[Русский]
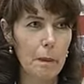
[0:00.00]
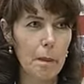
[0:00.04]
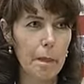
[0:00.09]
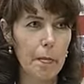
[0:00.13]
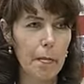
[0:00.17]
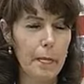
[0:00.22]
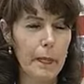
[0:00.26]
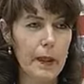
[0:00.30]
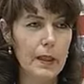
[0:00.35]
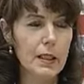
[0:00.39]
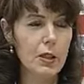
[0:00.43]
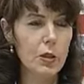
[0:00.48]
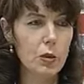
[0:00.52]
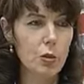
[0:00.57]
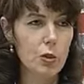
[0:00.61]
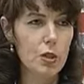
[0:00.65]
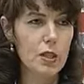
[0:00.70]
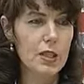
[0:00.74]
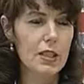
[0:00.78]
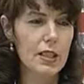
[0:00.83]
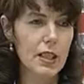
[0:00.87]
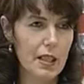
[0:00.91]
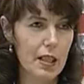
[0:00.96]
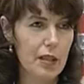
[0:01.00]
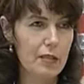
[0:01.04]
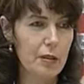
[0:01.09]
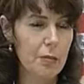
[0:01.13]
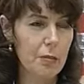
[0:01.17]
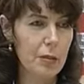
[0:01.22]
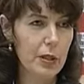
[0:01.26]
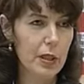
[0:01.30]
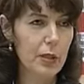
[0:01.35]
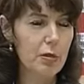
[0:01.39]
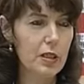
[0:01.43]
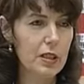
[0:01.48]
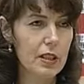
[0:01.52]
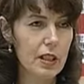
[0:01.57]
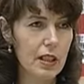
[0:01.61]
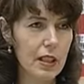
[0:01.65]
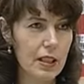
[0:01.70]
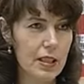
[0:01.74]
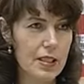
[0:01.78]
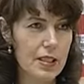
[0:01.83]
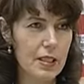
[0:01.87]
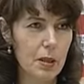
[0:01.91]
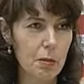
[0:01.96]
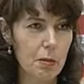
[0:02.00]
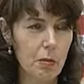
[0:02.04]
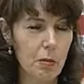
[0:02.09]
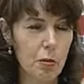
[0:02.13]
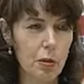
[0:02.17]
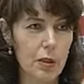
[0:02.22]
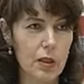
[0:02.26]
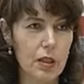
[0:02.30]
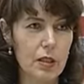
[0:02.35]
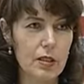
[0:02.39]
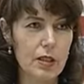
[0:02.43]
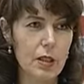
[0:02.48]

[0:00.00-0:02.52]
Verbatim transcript: это тоже знаковый период, это разные эпохи.